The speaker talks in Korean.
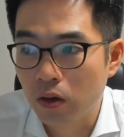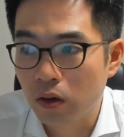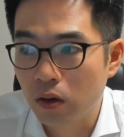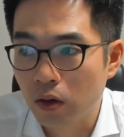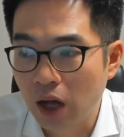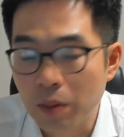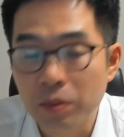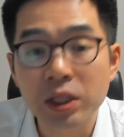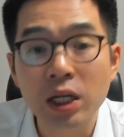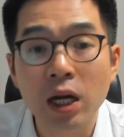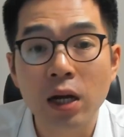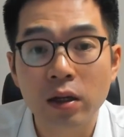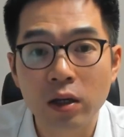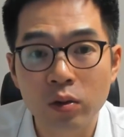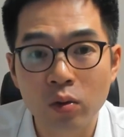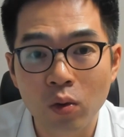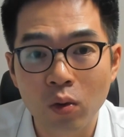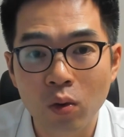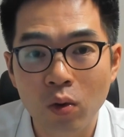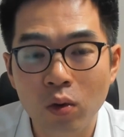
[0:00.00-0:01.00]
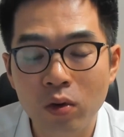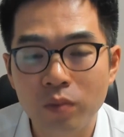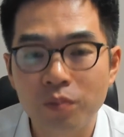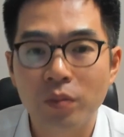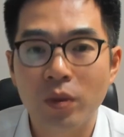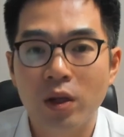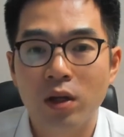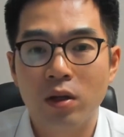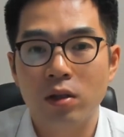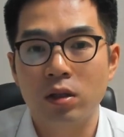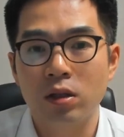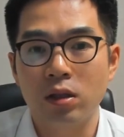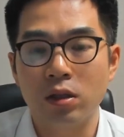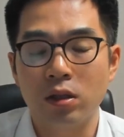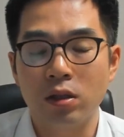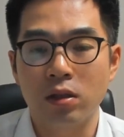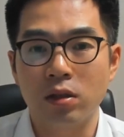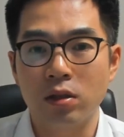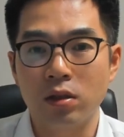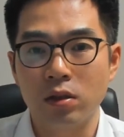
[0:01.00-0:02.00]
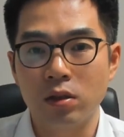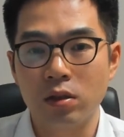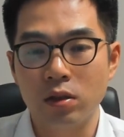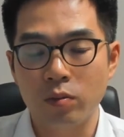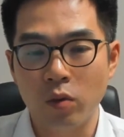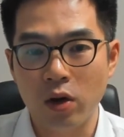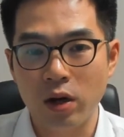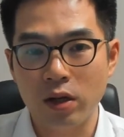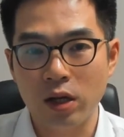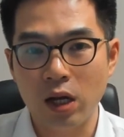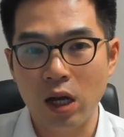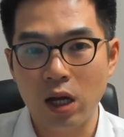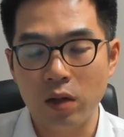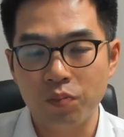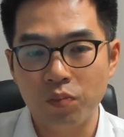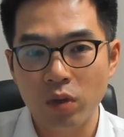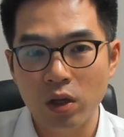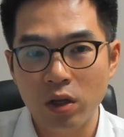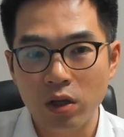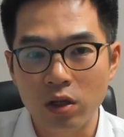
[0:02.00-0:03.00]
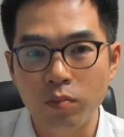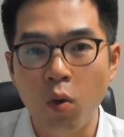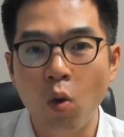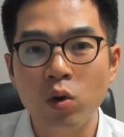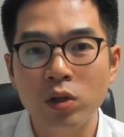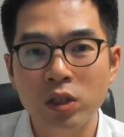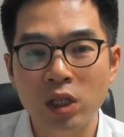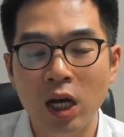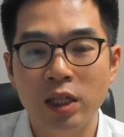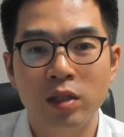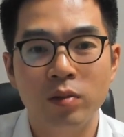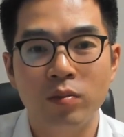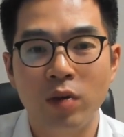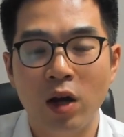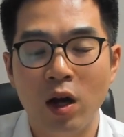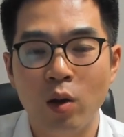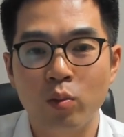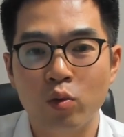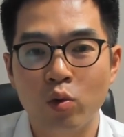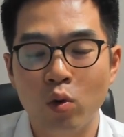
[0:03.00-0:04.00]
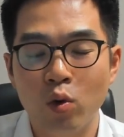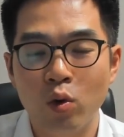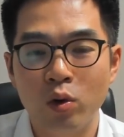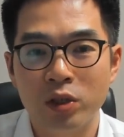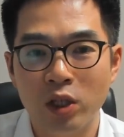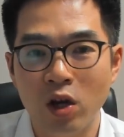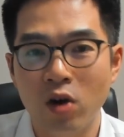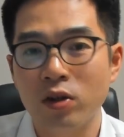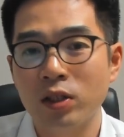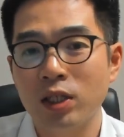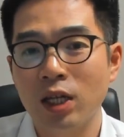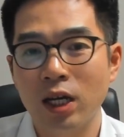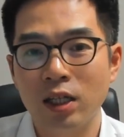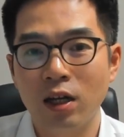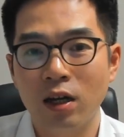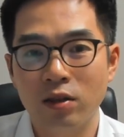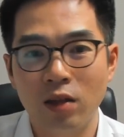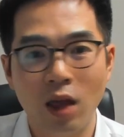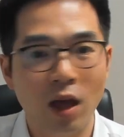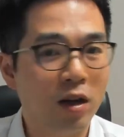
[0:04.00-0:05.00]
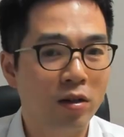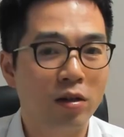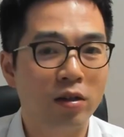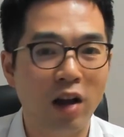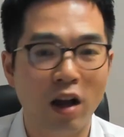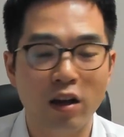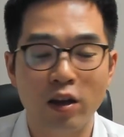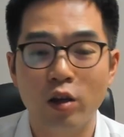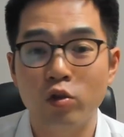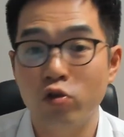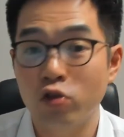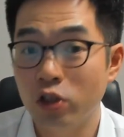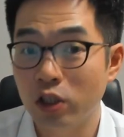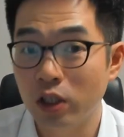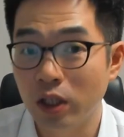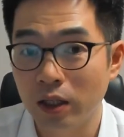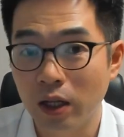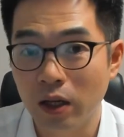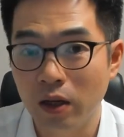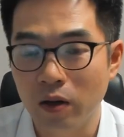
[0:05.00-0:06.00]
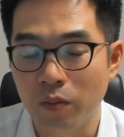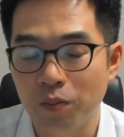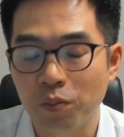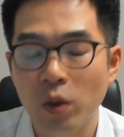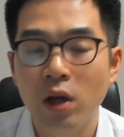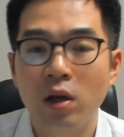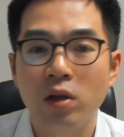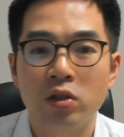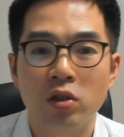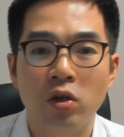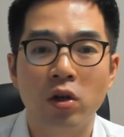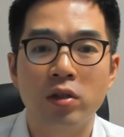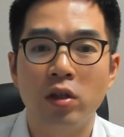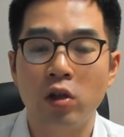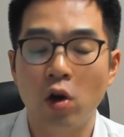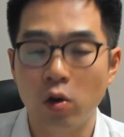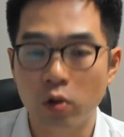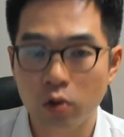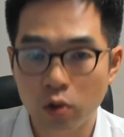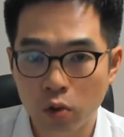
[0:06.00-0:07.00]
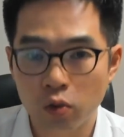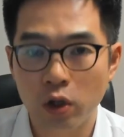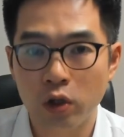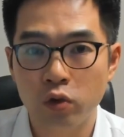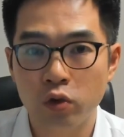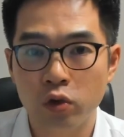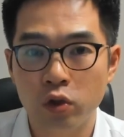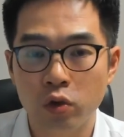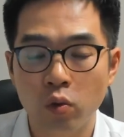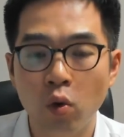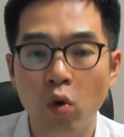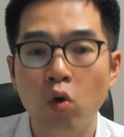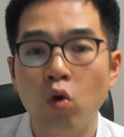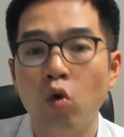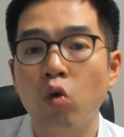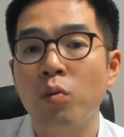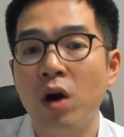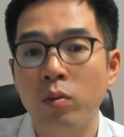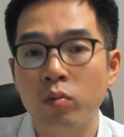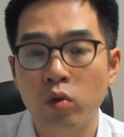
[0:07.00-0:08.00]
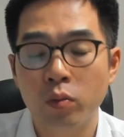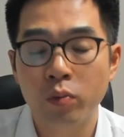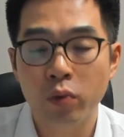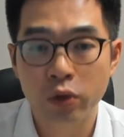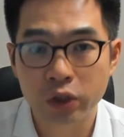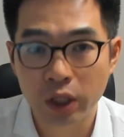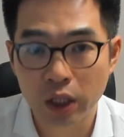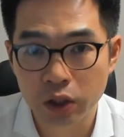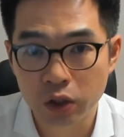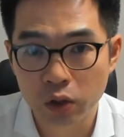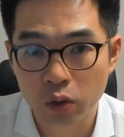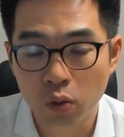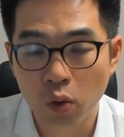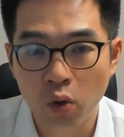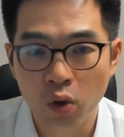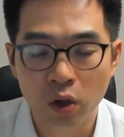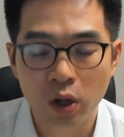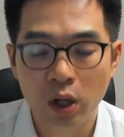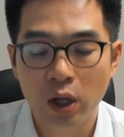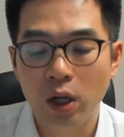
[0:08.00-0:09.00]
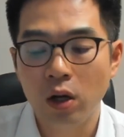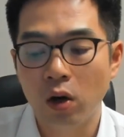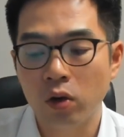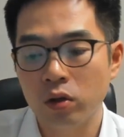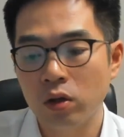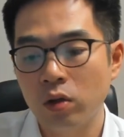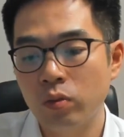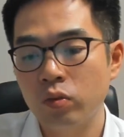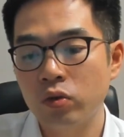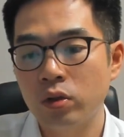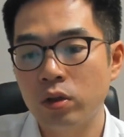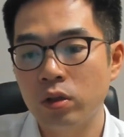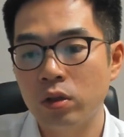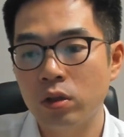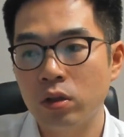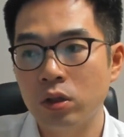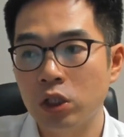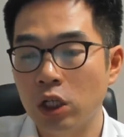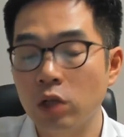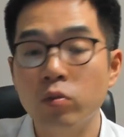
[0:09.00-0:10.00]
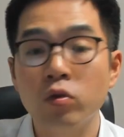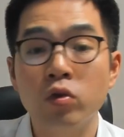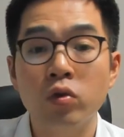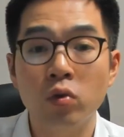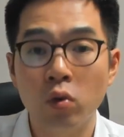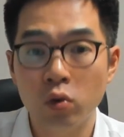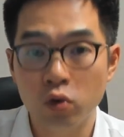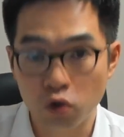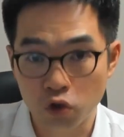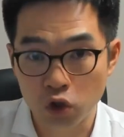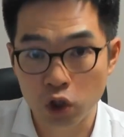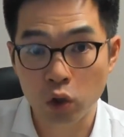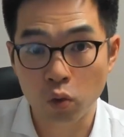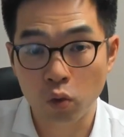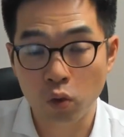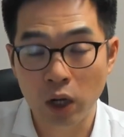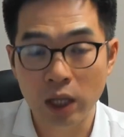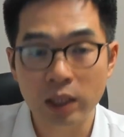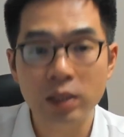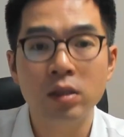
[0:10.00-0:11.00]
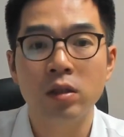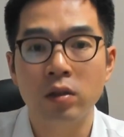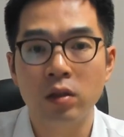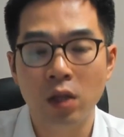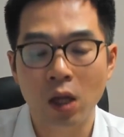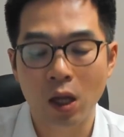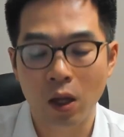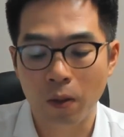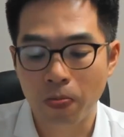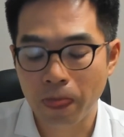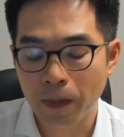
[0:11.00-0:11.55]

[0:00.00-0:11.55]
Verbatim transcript: 감사하게도 그 봉사하는 마음으로 제 영상에다가 댓글을 남겨주시잖아요. 저한테 격려도 해주시고 고마움도 표시하시고 어떤 분들은 질문도 주시고 하시는데